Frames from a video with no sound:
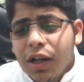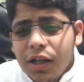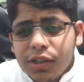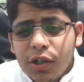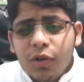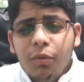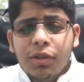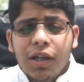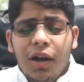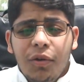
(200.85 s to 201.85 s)
نترك له
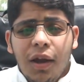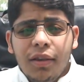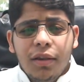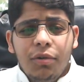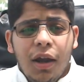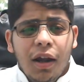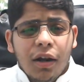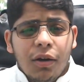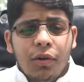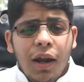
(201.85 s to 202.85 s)
المجال انه يعدل
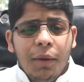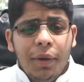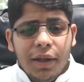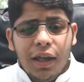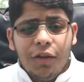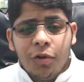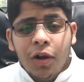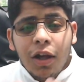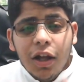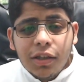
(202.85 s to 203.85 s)
ويحرر ويلعب على كيفه
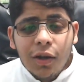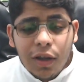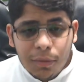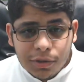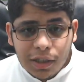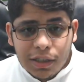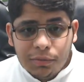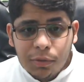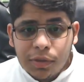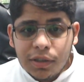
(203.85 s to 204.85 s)
حتى لو كان مستخدم
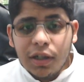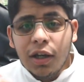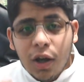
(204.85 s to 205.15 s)
مبتدئ